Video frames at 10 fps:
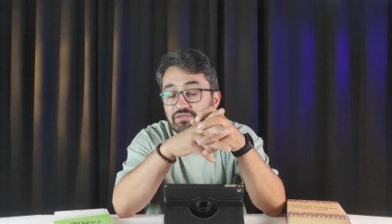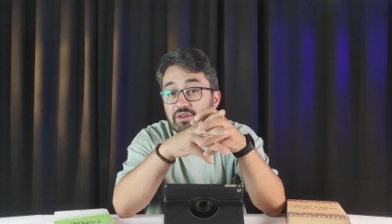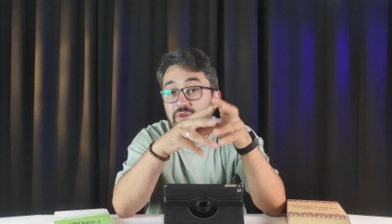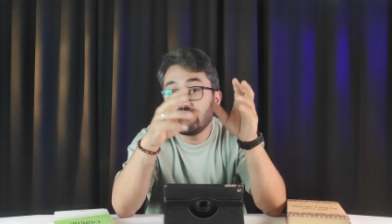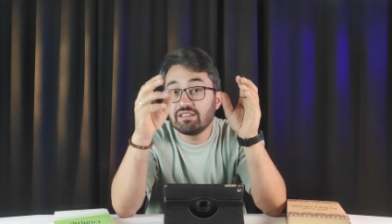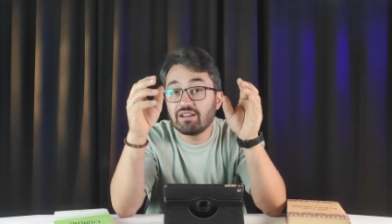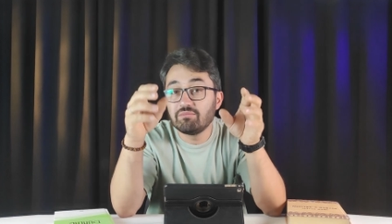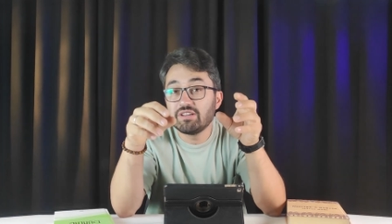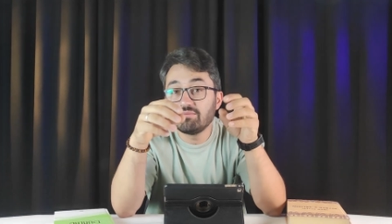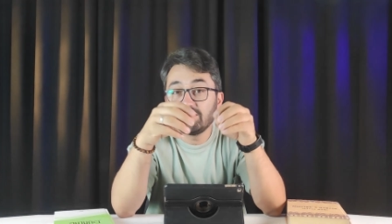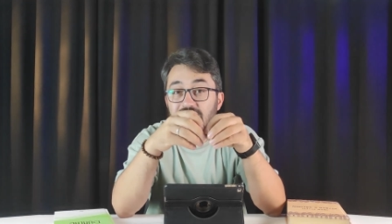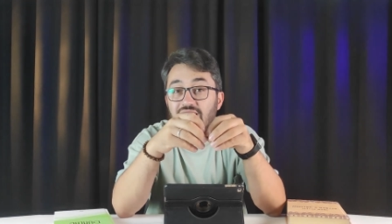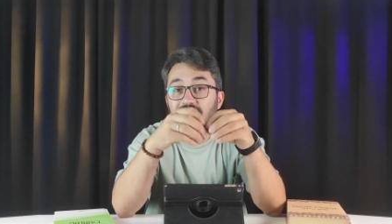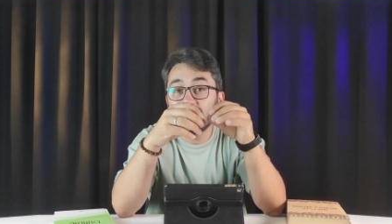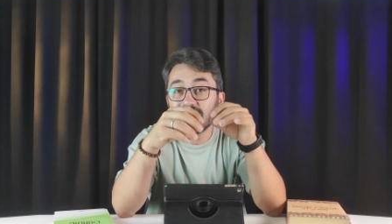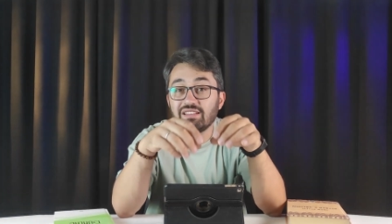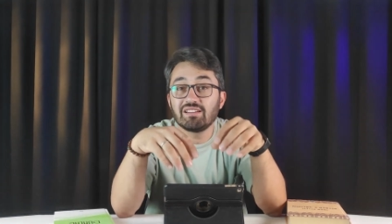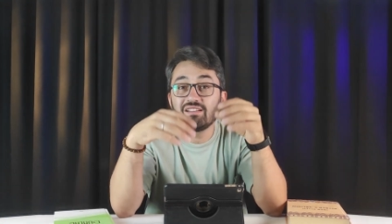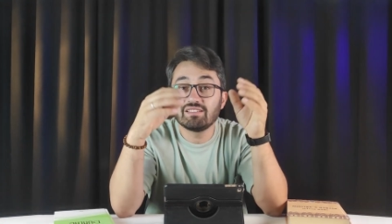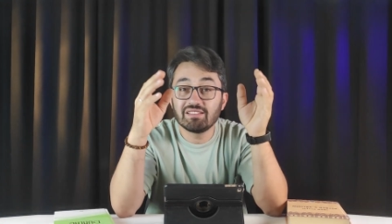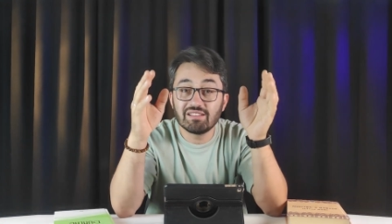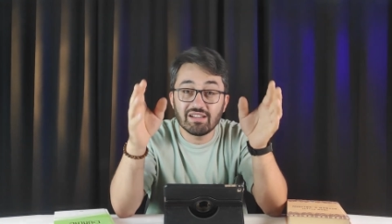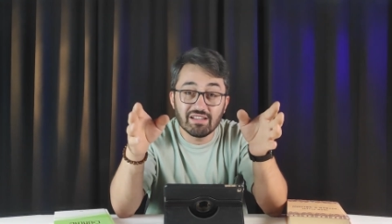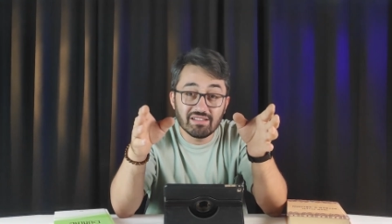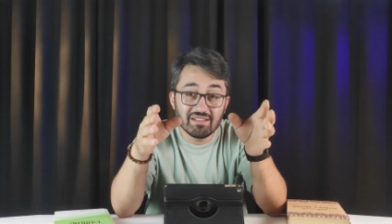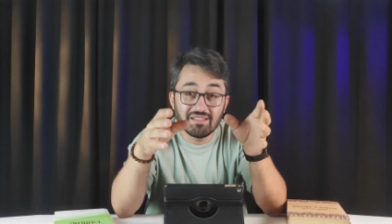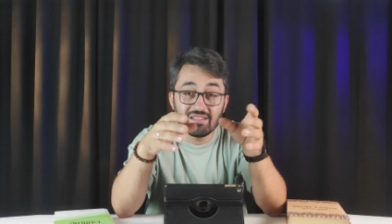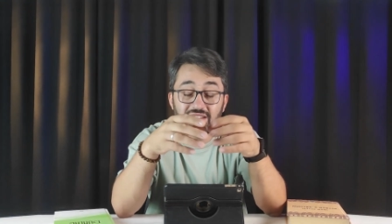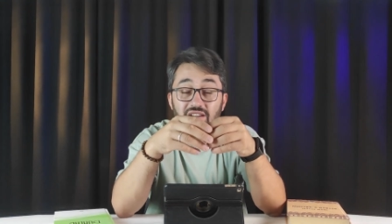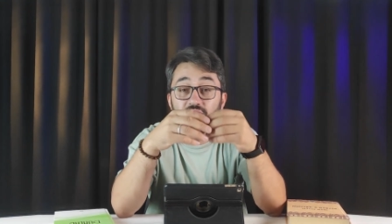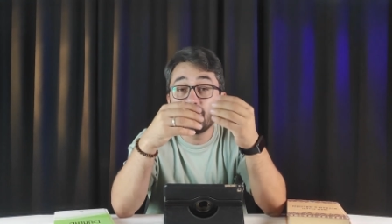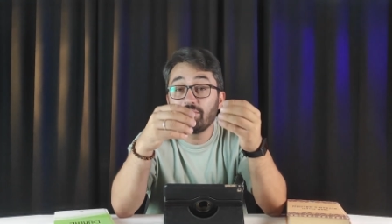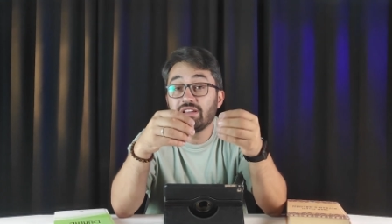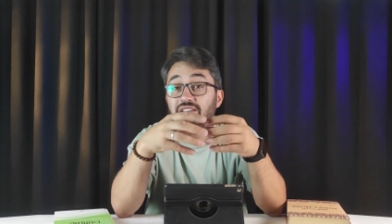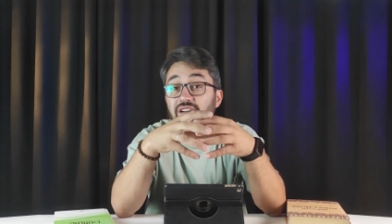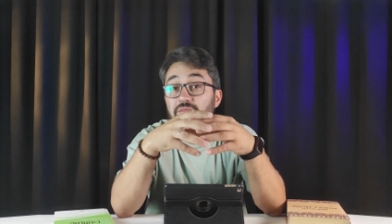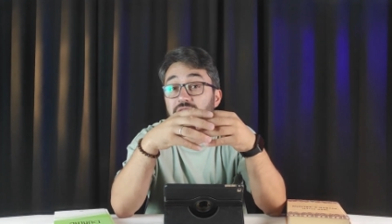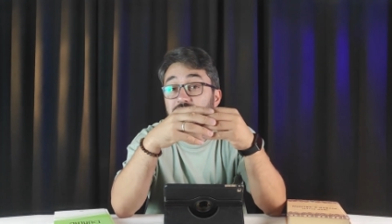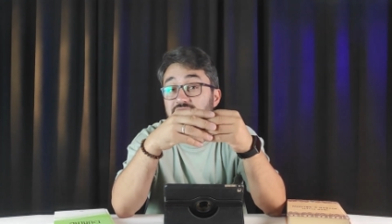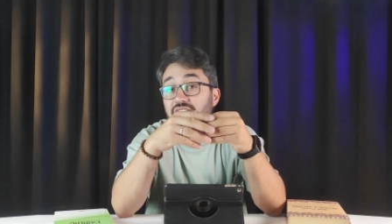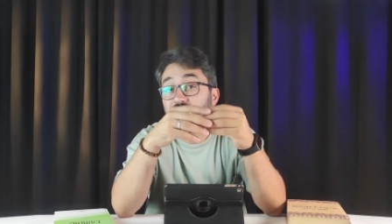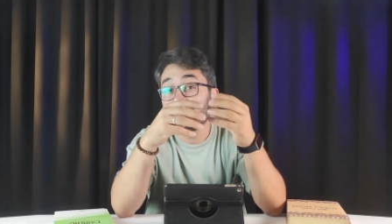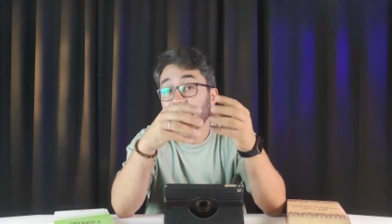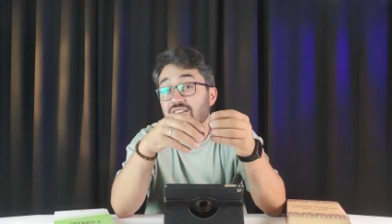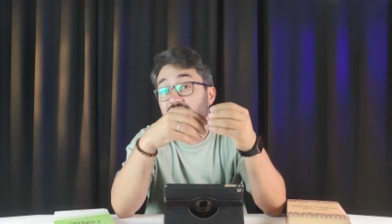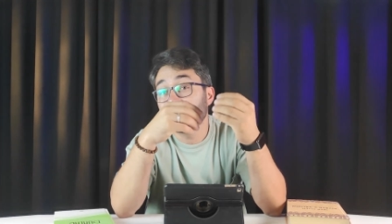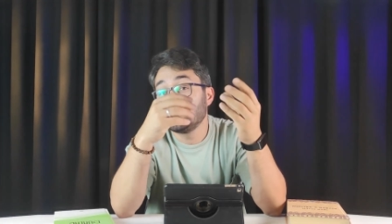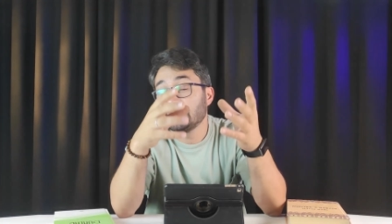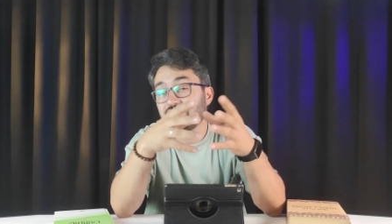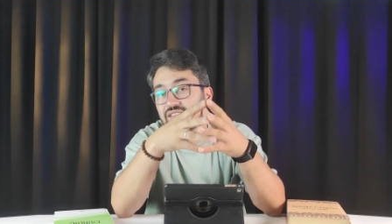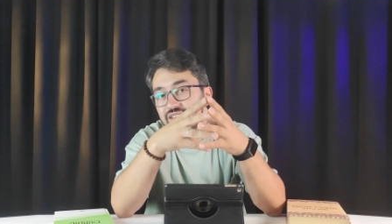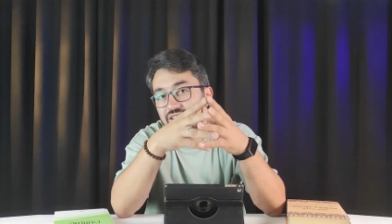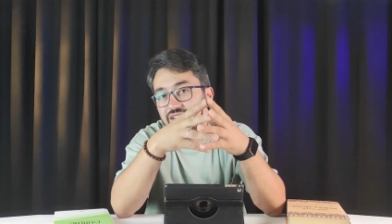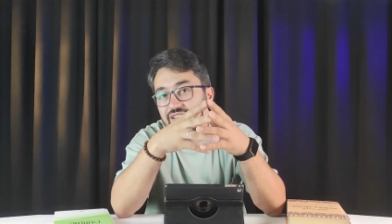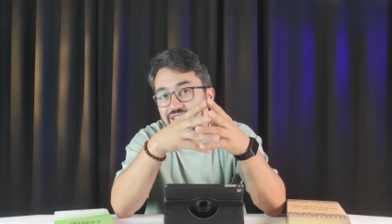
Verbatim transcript: Femen ya'mel miskale zerratin hayra yara ve men ya'mel miskale zerratin şerra yara.